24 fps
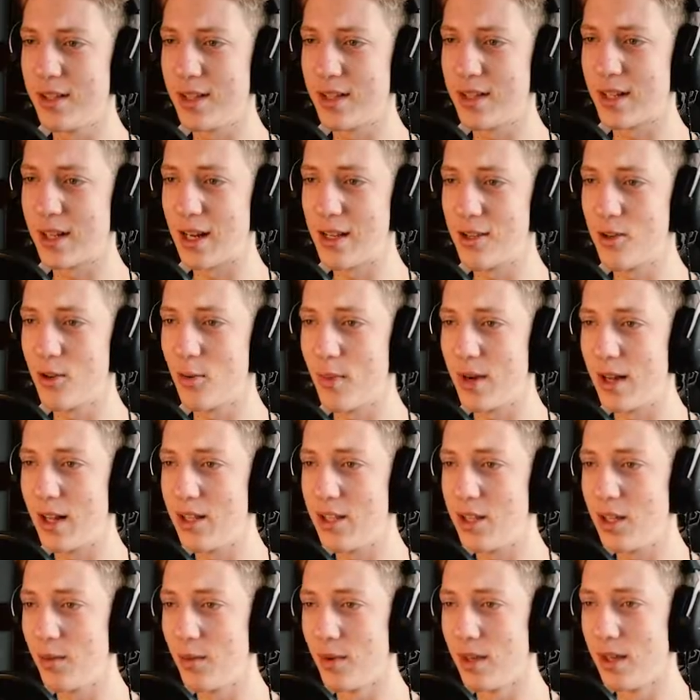Jesus Christ, dobra,
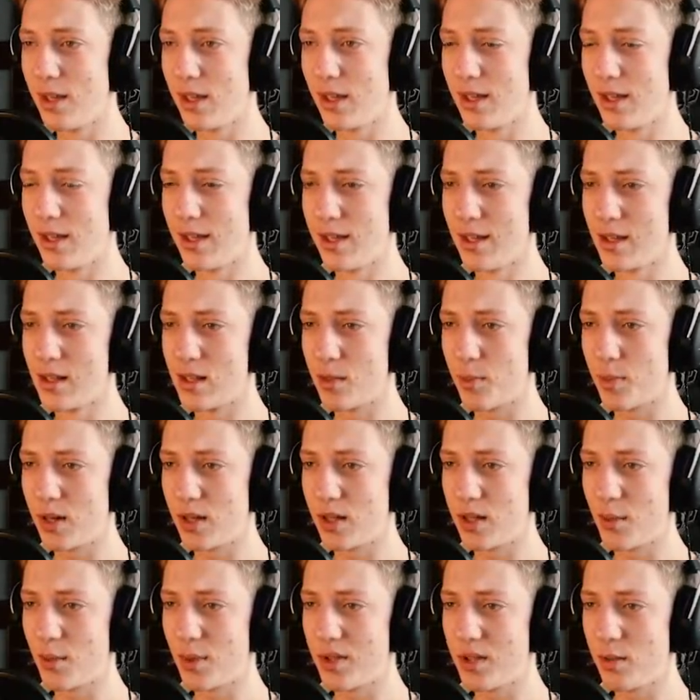lecimy. Co
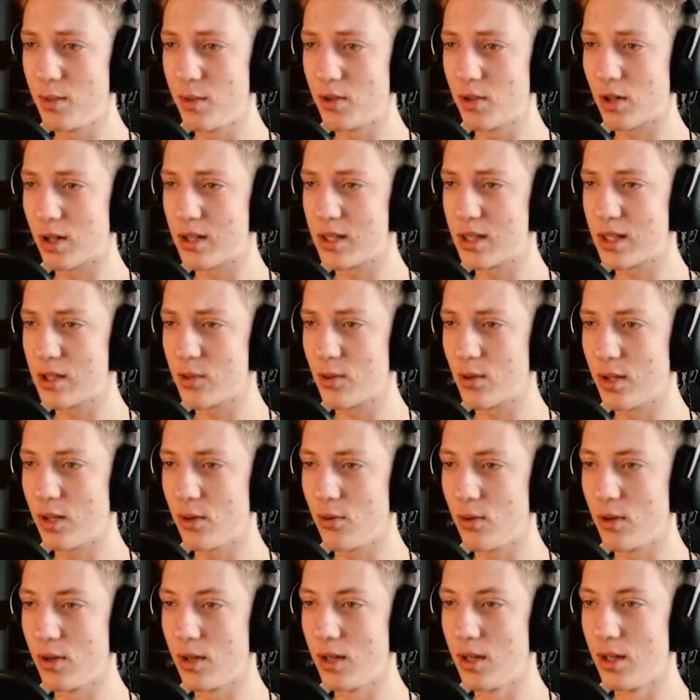prawda będzie mi trochę
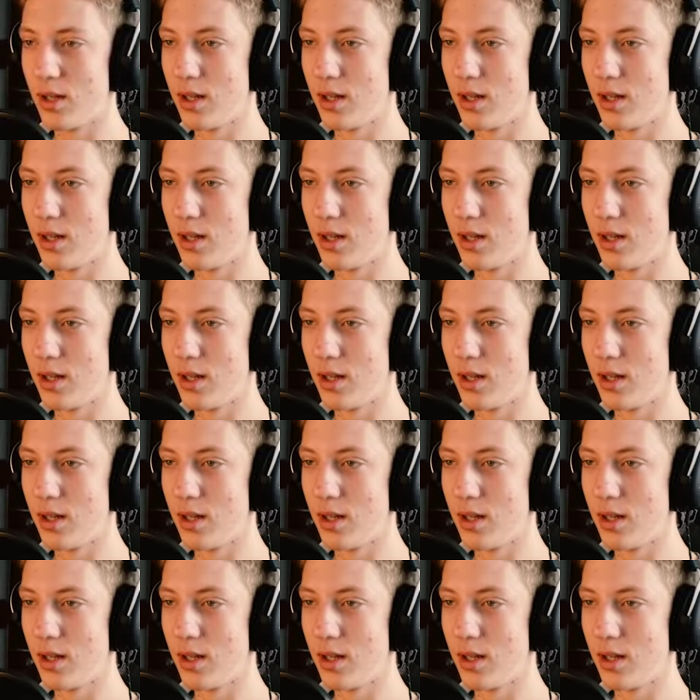zasłaniał,